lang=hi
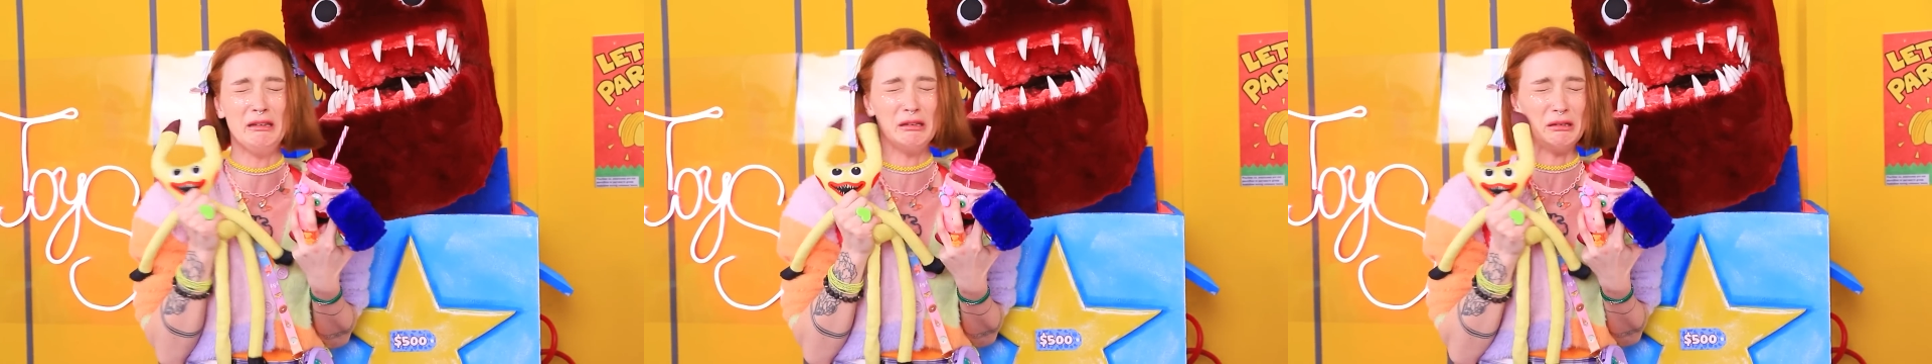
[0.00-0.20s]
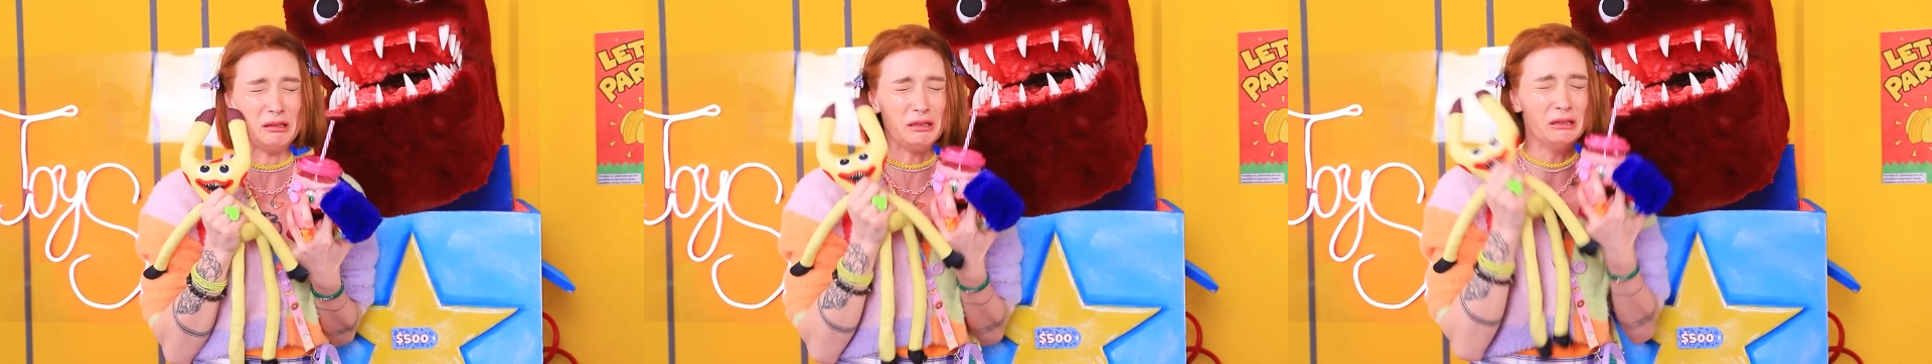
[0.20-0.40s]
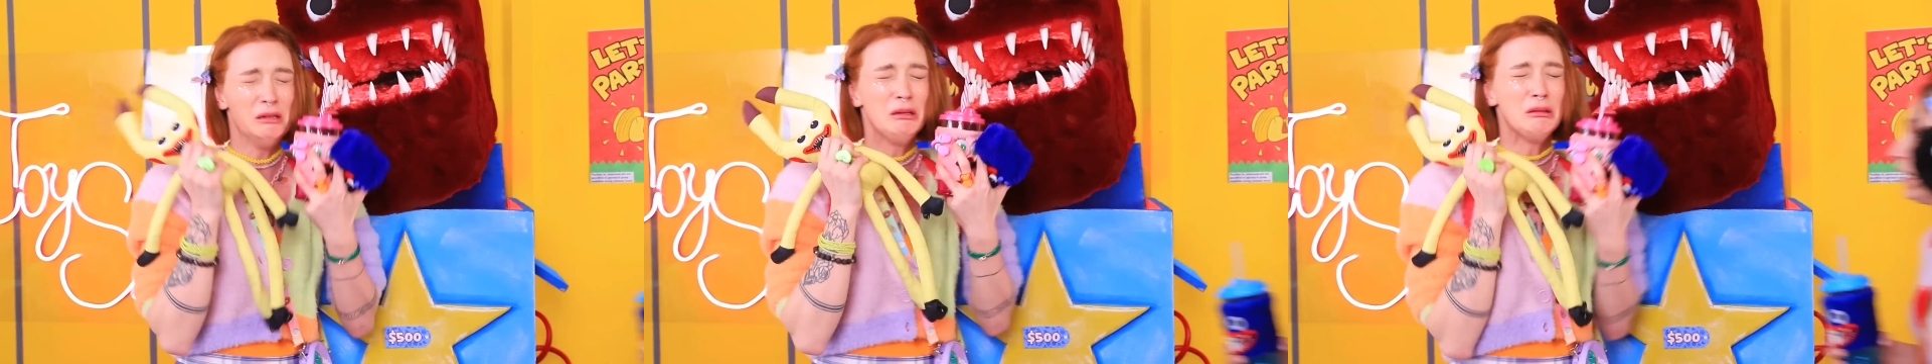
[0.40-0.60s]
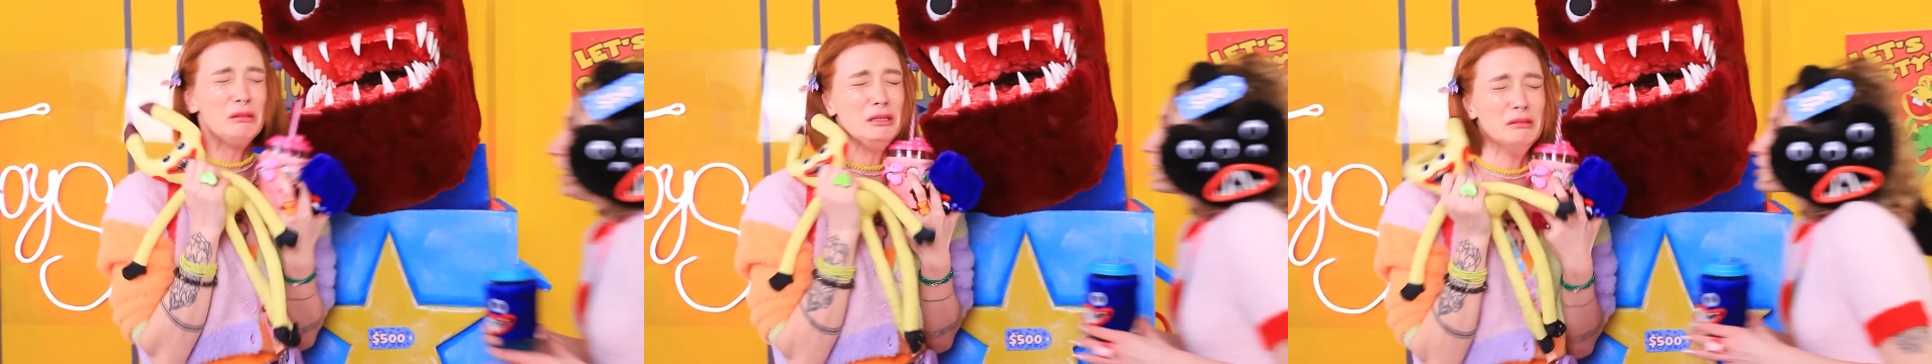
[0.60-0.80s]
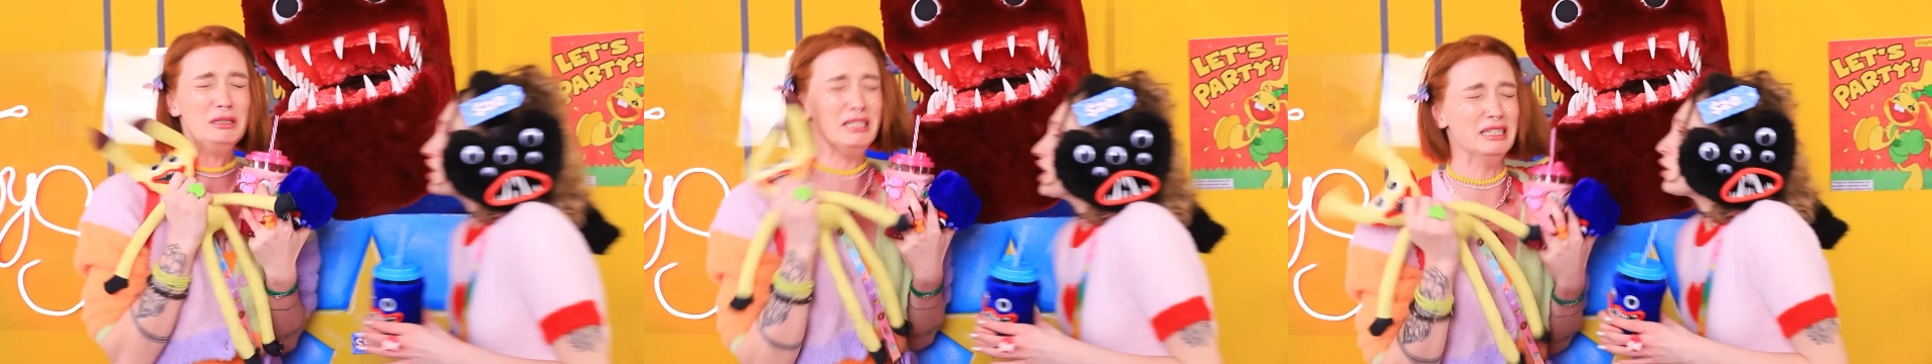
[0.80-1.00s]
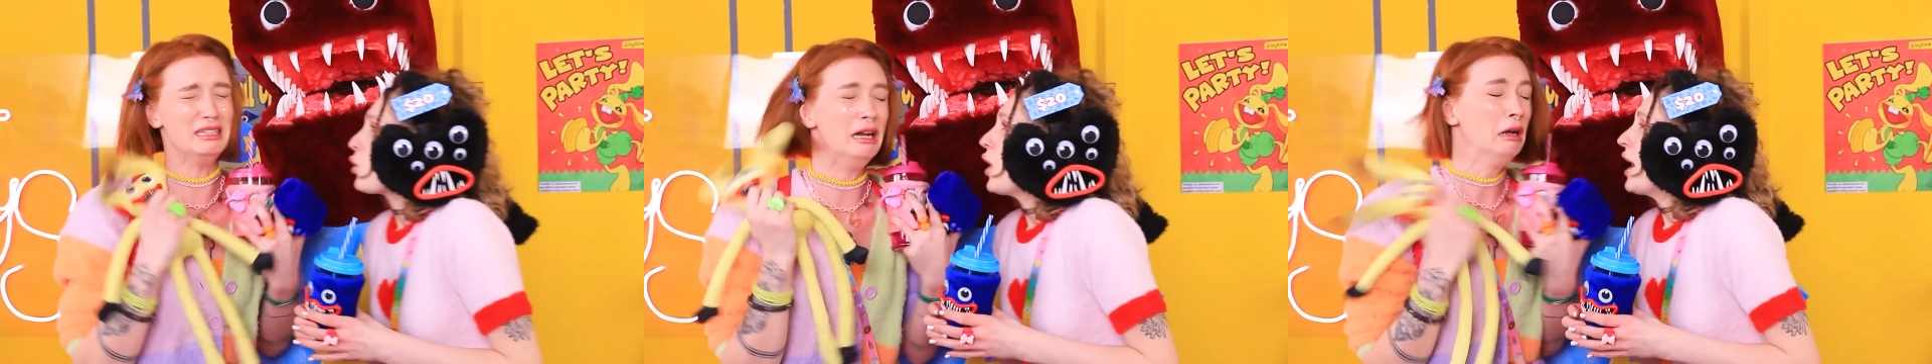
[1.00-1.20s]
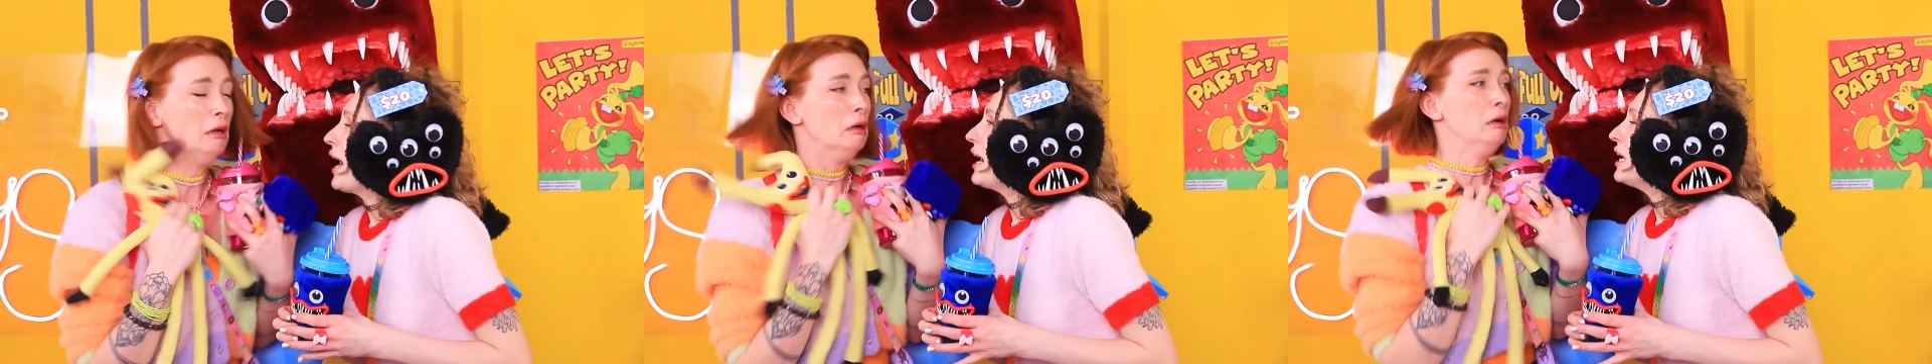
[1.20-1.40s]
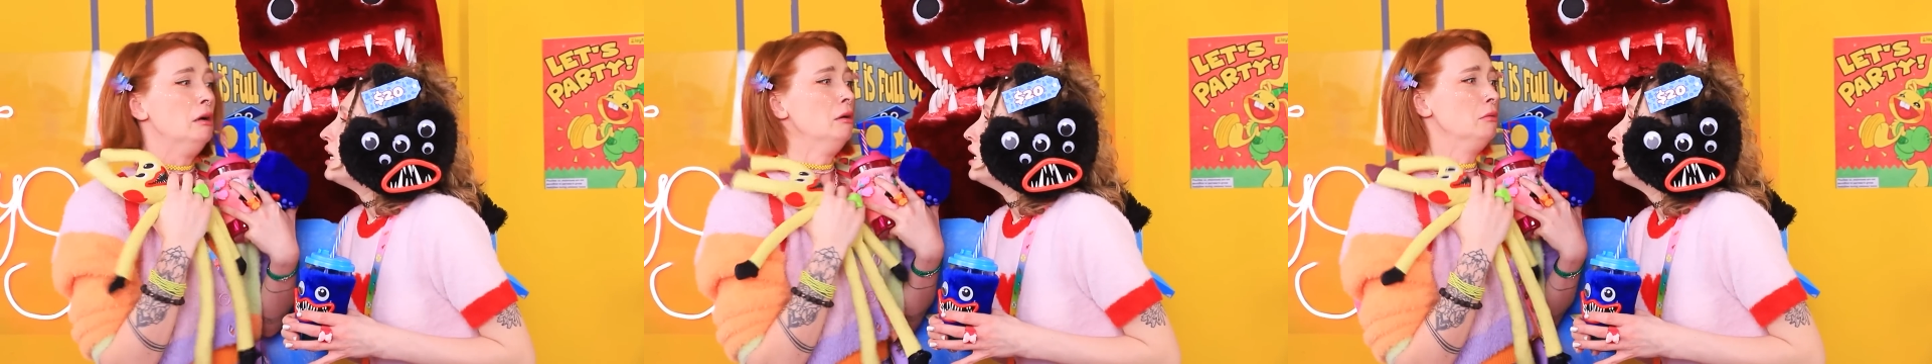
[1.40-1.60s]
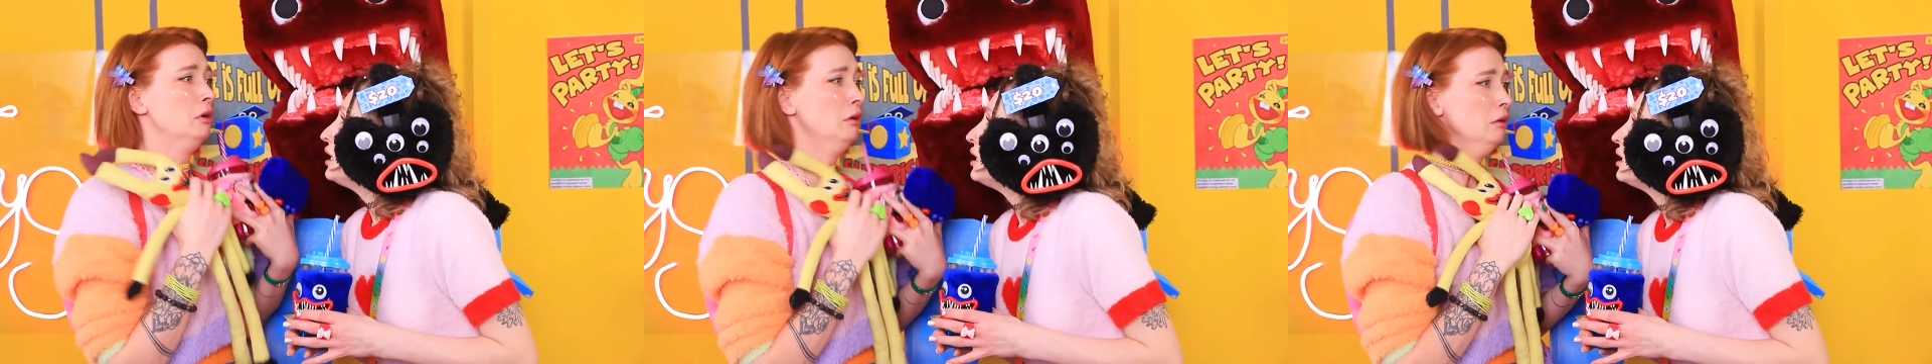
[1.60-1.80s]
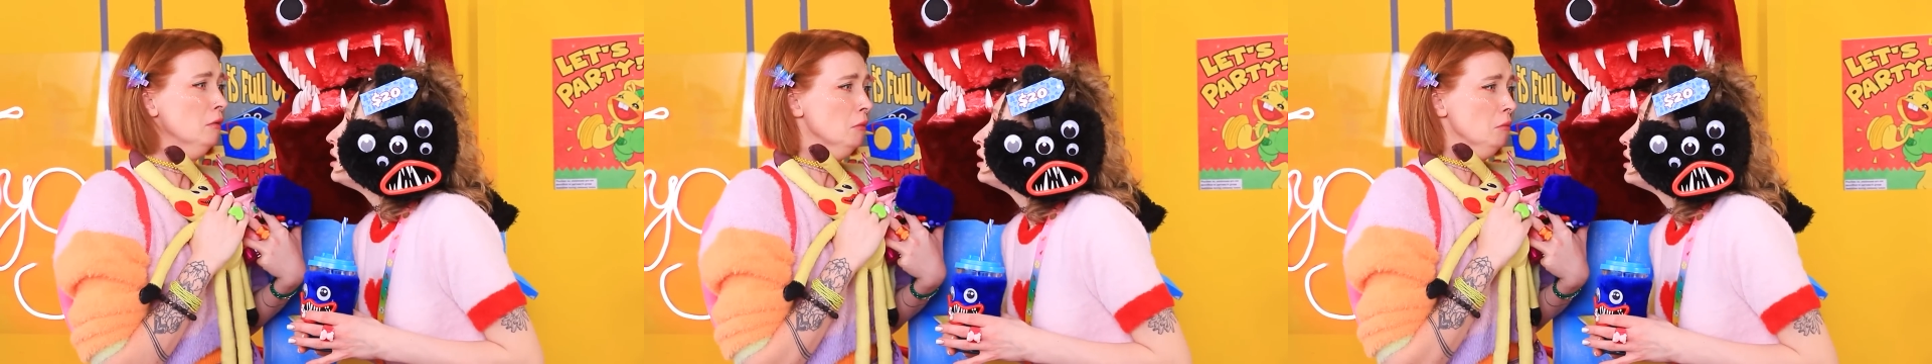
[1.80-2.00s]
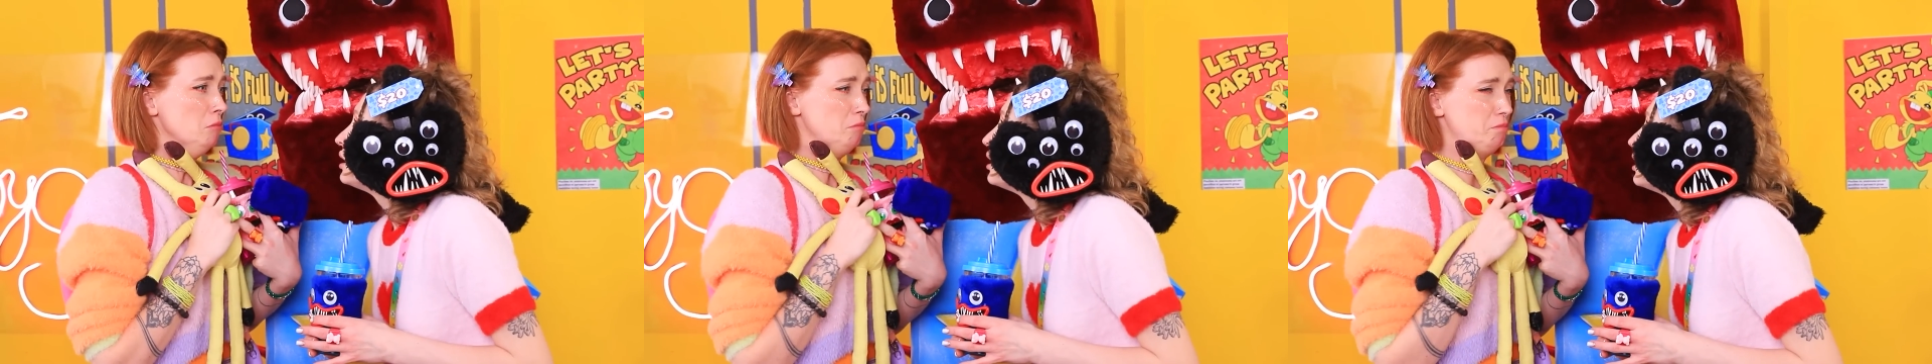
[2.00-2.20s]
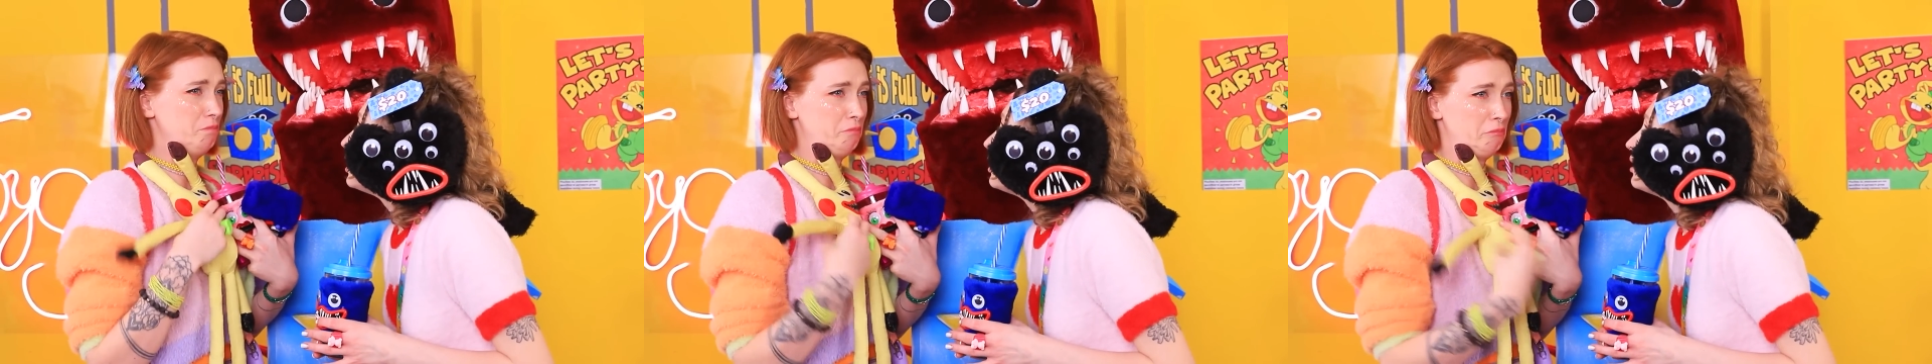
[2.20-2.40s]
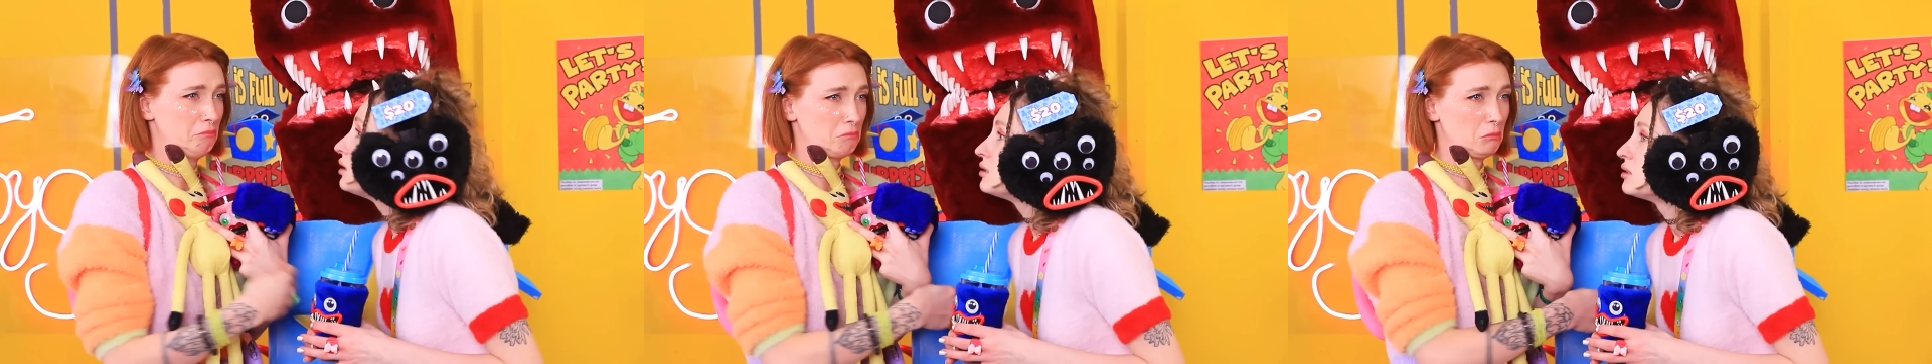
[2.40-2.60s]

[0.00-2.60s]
है मॉन्स्टर hmm. से डर गई